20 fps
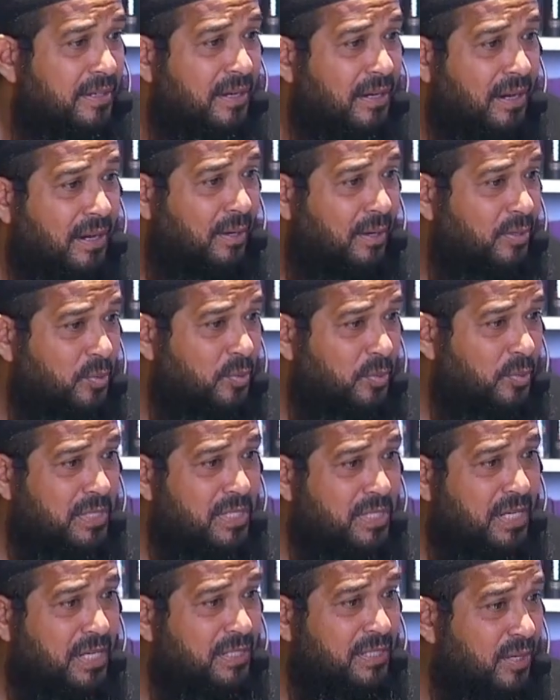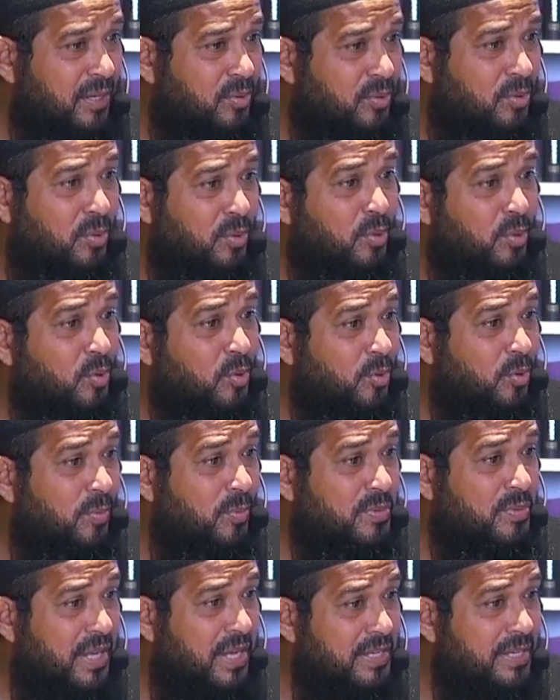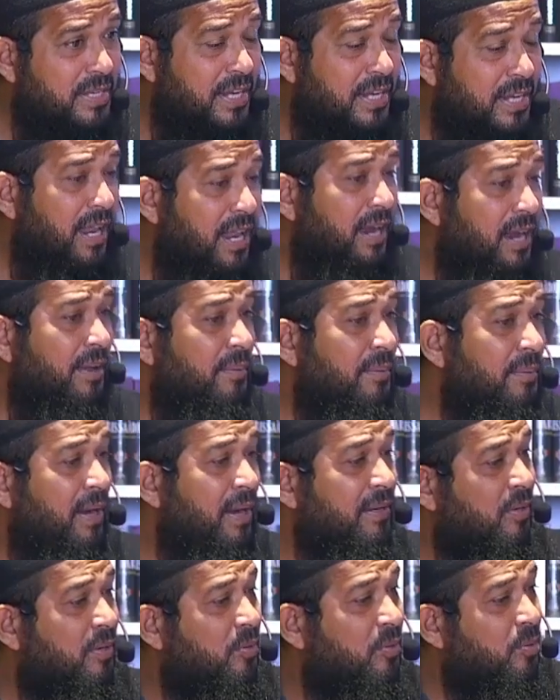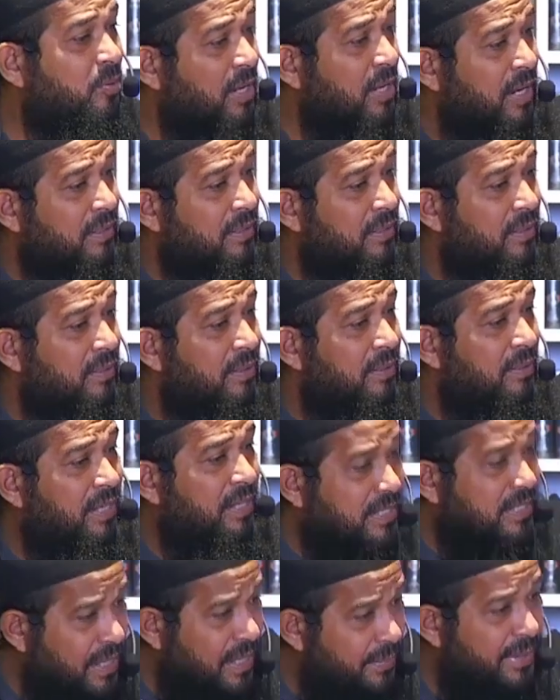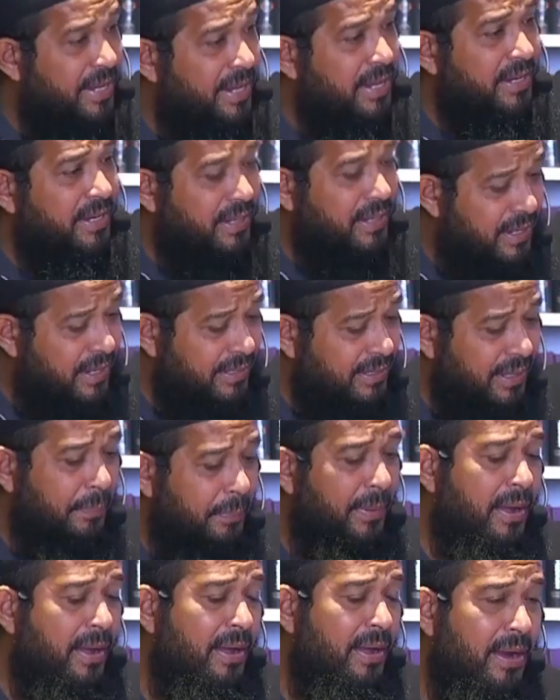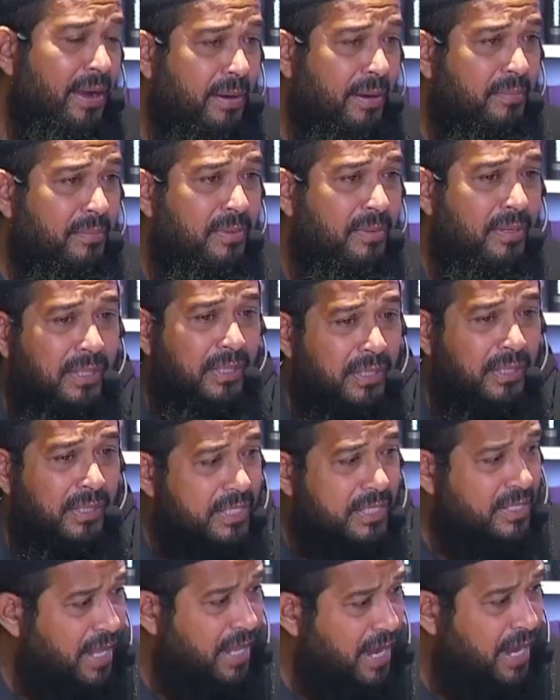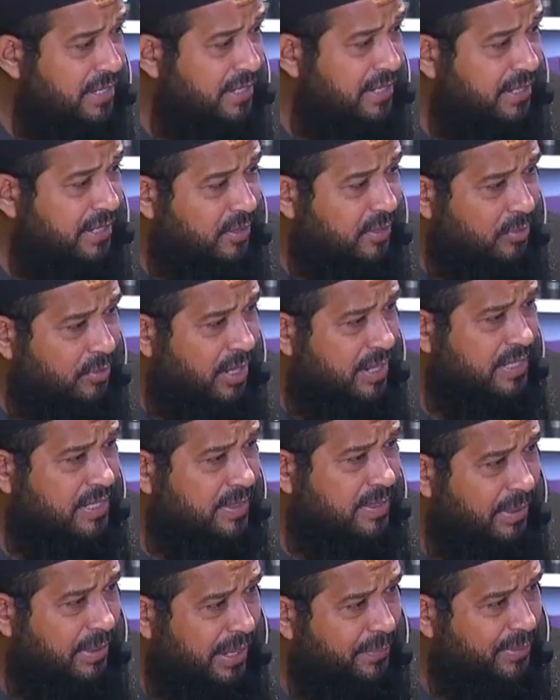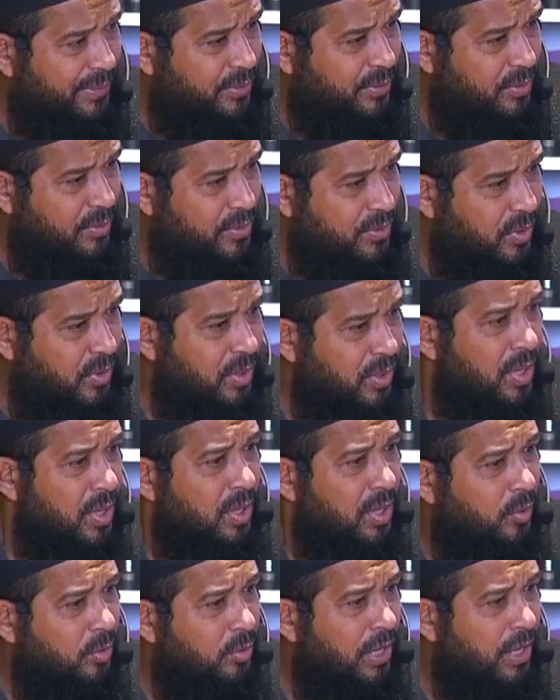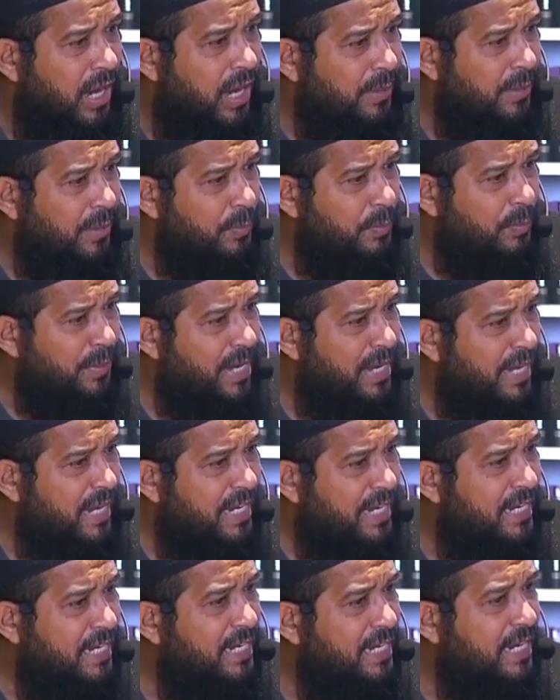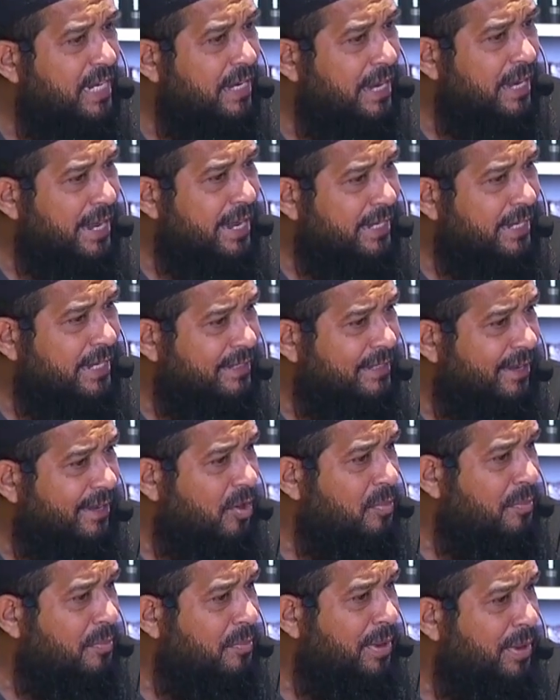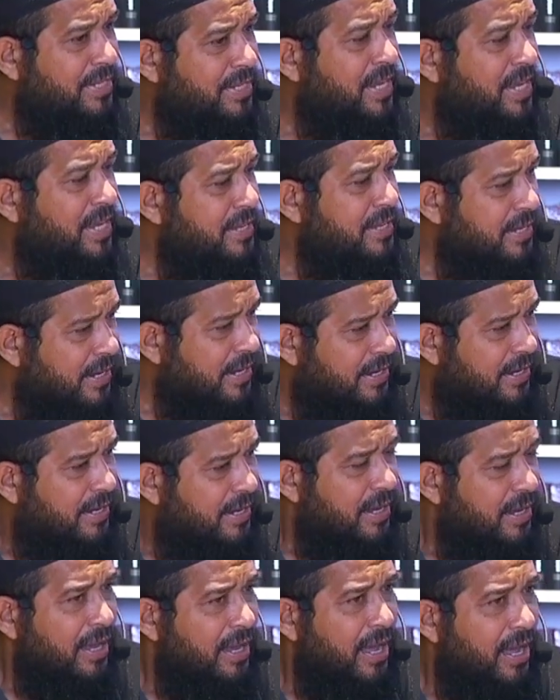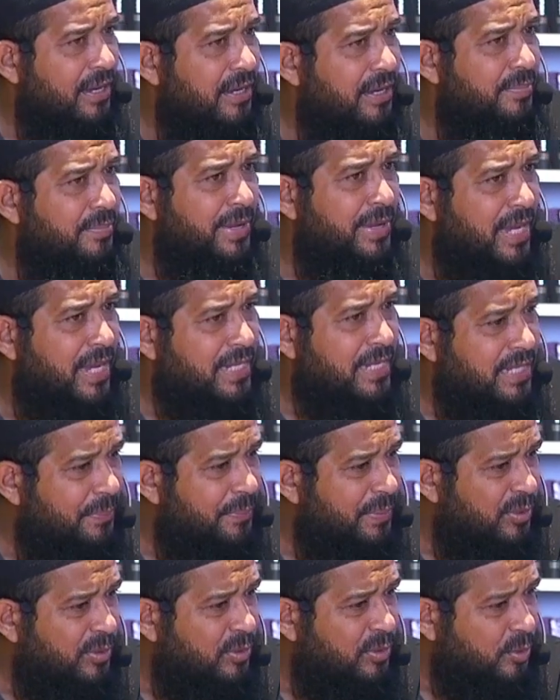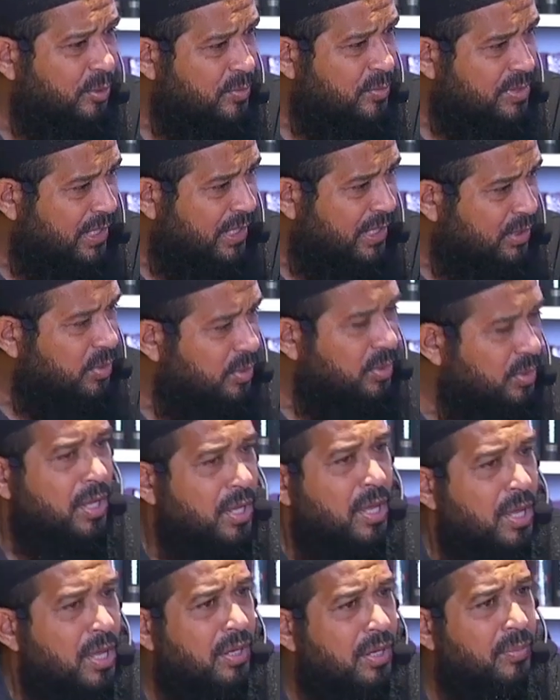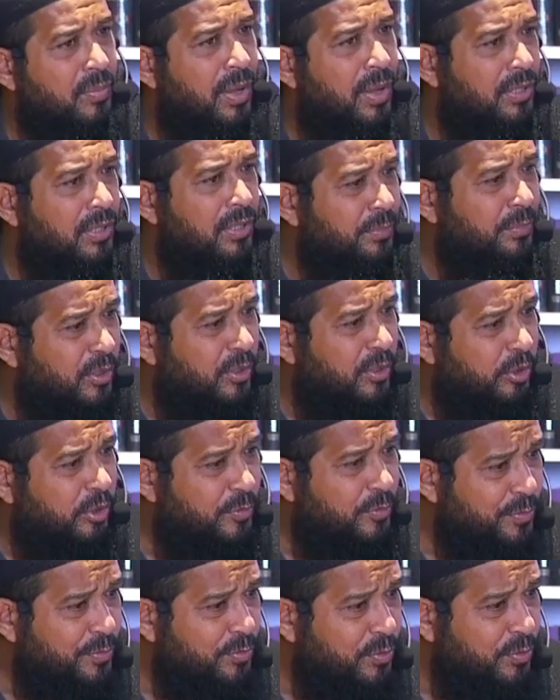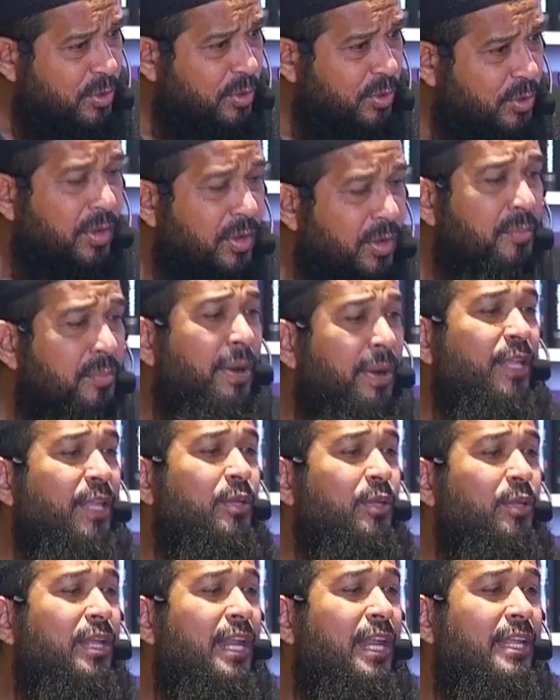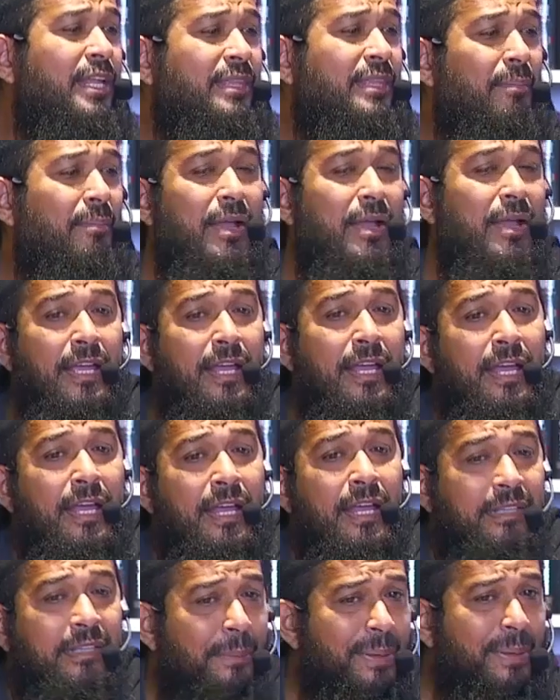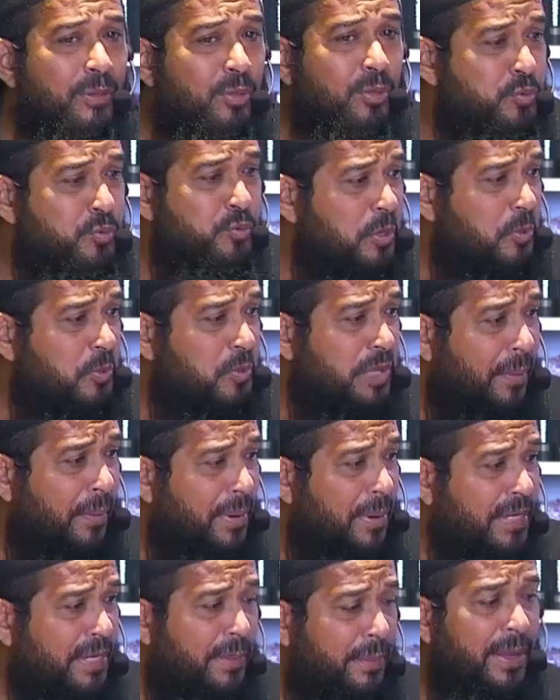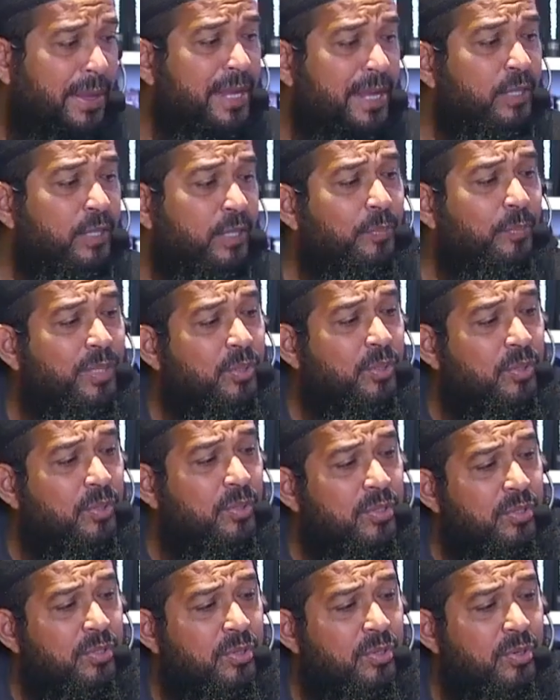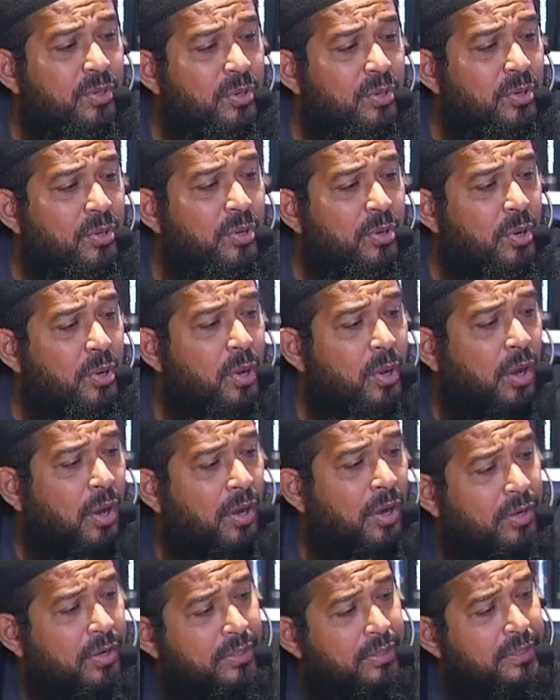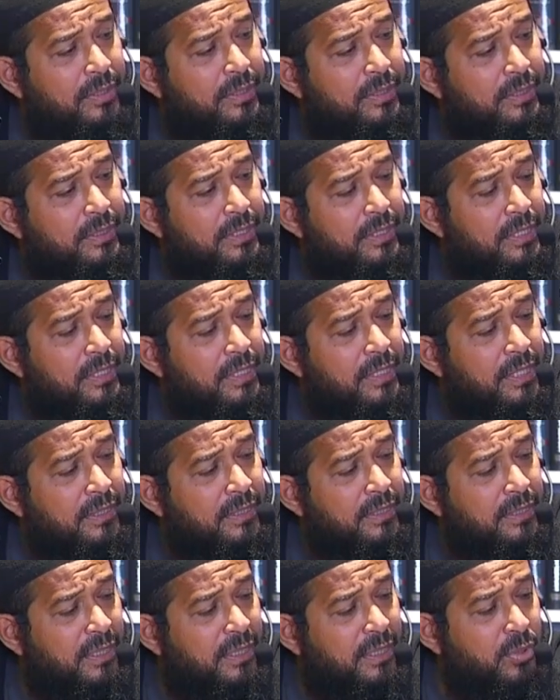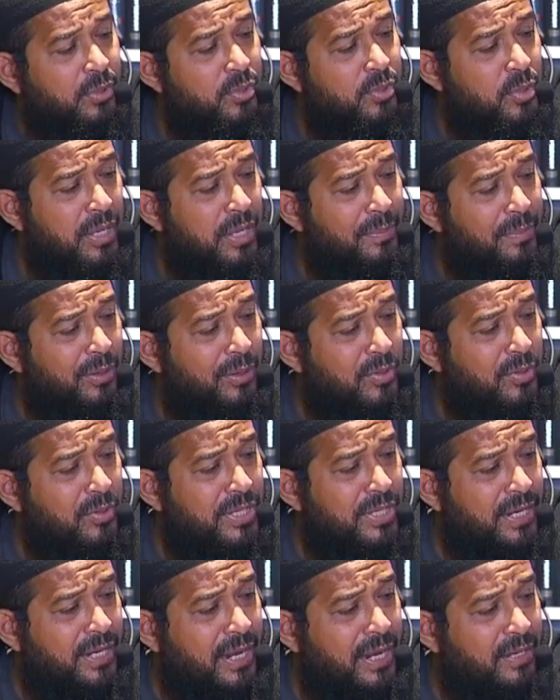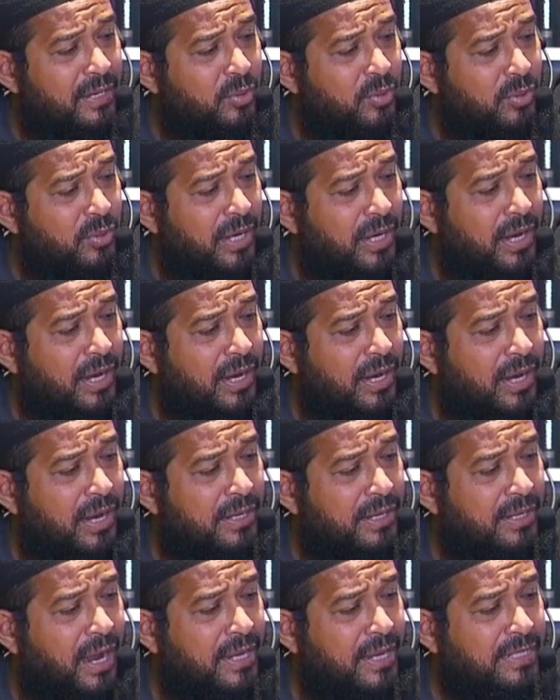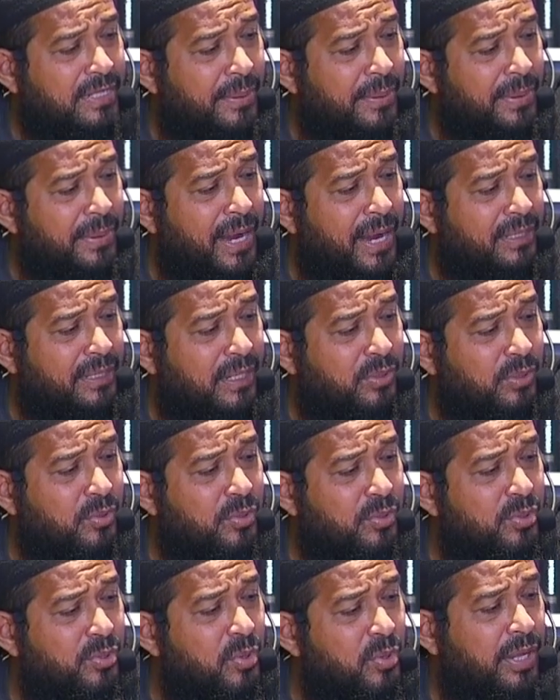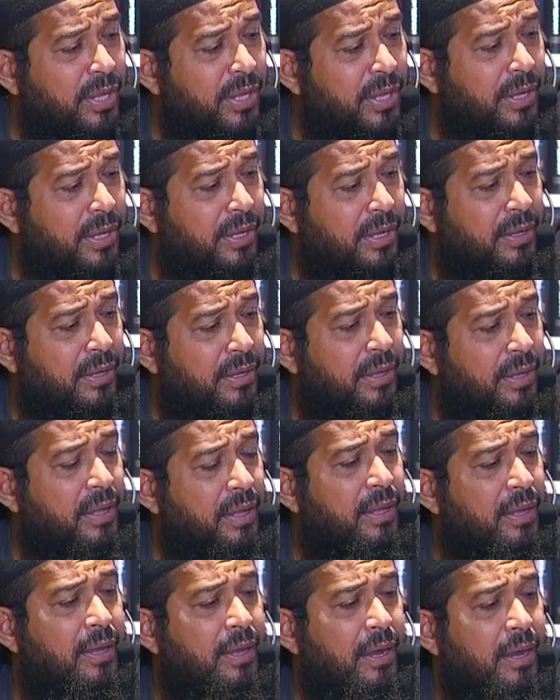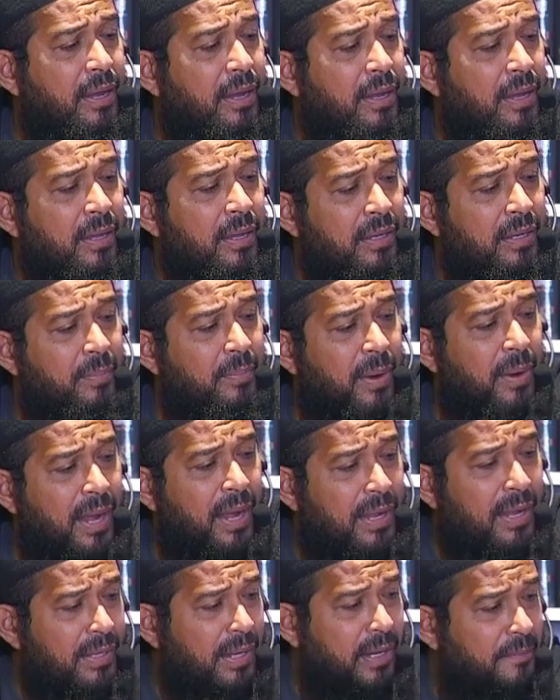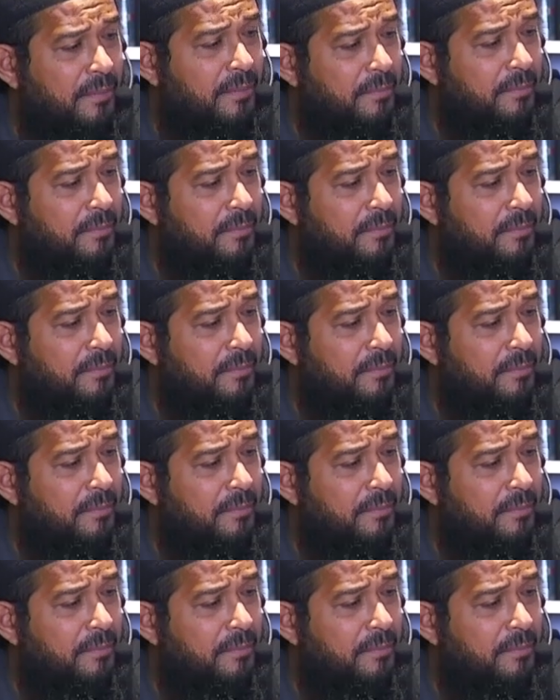Kalau cuma sekedar gugur hukum saja, hilanglah makna Quran. Islam inginkan kita paham. Selain ini Quran sebagai petunjuk, Quran pun memiliki nilai ketika kau membacanya. Hari biasa per huruf satu, Ramadan per huruf sepuluh, Begitu nilai tambahnya. Tapi tujuan utamanya apa? Itu petunjuk. Tertunjuki manusia dengan Quran. Jangan sampai nggak tertunjuki. Iya, ini banyak.